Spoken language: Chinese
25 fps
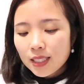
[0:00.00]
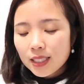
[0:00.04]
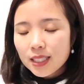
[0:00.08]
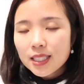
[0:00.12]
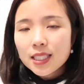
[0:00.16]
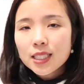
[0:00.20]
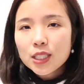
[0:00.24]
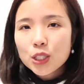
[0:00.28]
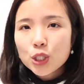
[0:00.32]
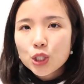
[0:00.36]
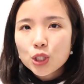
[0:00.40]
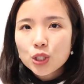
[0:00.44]

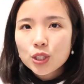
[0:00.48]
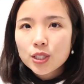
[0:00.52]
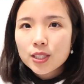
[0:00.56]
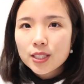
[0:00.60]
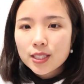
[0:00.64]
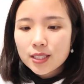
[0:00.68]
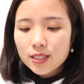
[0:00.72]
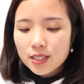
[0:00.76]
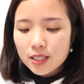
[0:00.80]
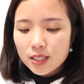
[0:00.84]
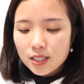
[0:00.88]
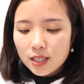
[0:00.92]
第四
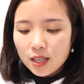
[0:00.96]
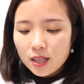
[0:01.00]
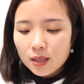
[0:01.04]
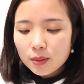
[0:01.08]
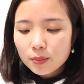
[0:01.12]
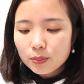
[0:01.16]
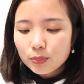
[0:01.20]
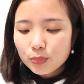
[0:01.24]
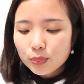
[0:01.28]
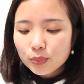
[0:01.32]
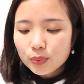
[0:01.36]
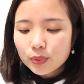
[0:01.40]
子
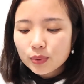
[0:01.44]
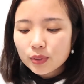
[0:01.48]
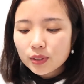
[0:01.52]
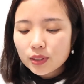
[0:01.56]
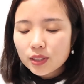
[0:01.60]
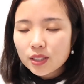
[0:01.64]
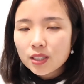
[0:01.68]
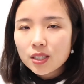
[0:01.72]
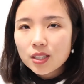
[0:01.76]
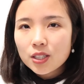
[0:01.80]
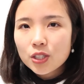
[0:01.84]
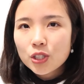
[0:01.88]
商不
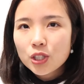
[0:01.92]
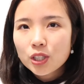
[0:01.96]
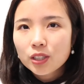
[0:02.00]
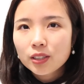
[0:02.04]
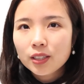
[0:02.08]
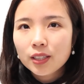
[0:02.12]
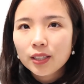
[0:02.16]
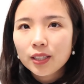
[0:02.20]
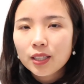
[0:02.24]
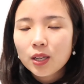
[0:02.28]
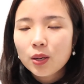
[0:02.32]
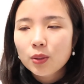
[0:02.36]
合
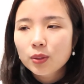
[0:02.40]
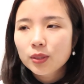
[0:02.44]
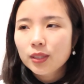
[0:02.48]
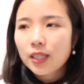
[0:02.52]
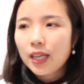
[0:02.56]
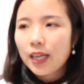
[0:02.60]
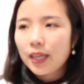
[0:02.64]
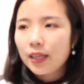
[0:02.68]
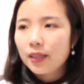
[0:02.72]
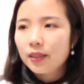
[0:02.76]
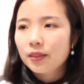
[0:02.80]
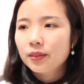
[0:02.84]
身的腰
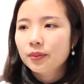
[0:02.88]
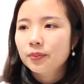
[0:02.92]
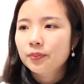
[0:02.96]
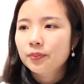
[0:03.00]
带。